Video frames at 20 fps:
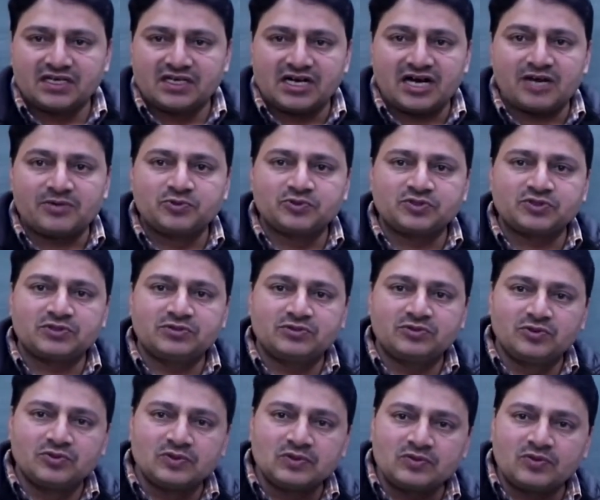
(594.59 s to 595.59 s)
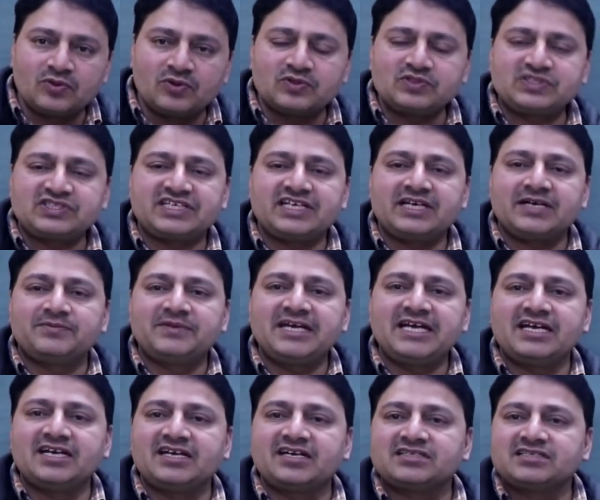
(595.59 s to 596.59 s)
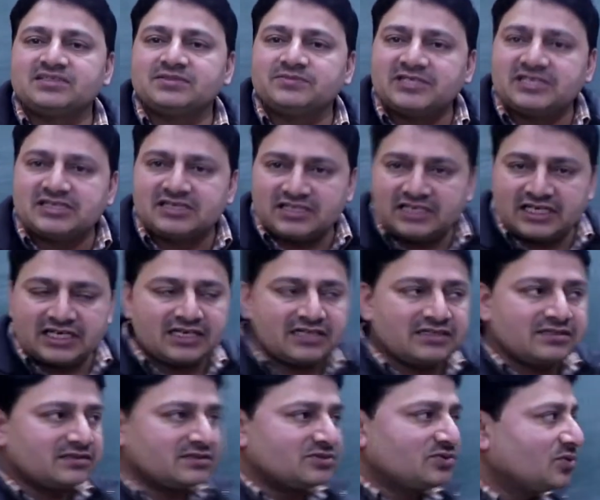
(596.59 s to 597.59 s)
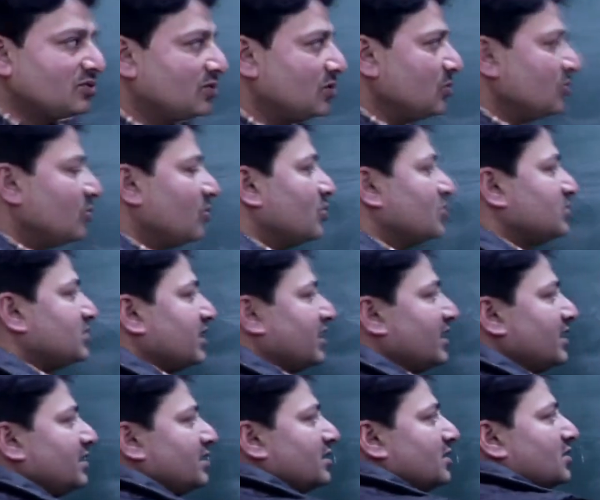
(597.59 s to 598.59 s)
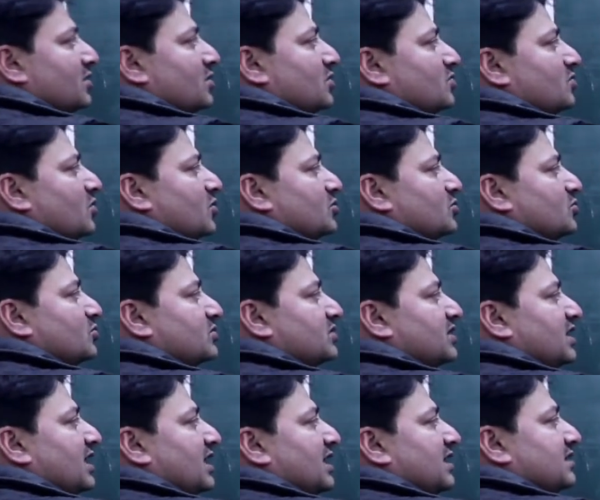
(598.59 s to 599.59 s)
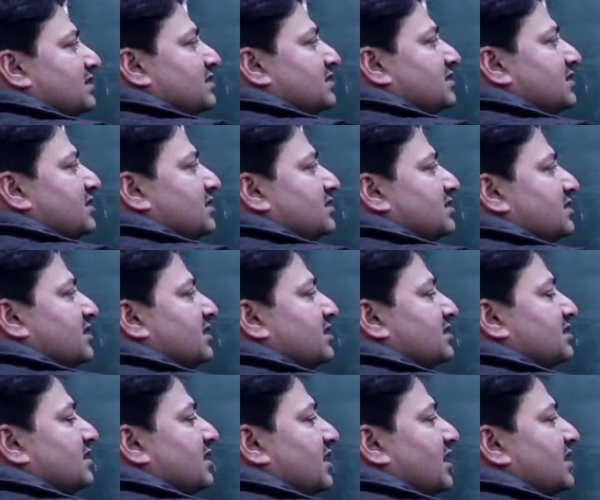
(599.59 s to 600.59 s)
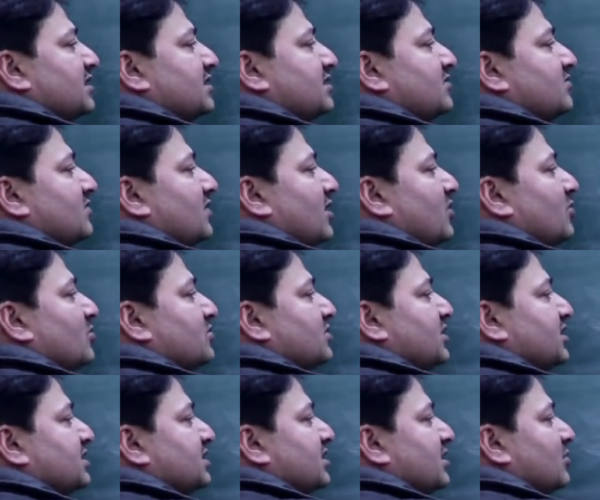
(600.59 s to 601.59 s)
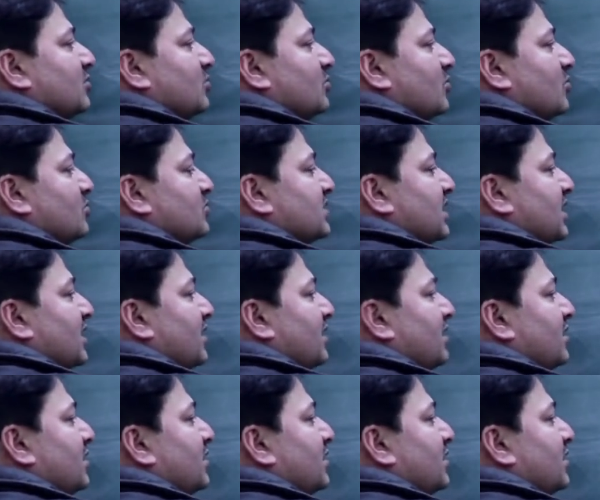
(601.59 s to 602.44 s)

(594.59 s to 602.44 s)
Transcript: अब उस ग्लूकोज से हमें एनर्जी मिलती है जो ग्लूकोज है वो टूटता है सी सिक्स एच ट्वेल्व सिक्स ग्लूकोज है ना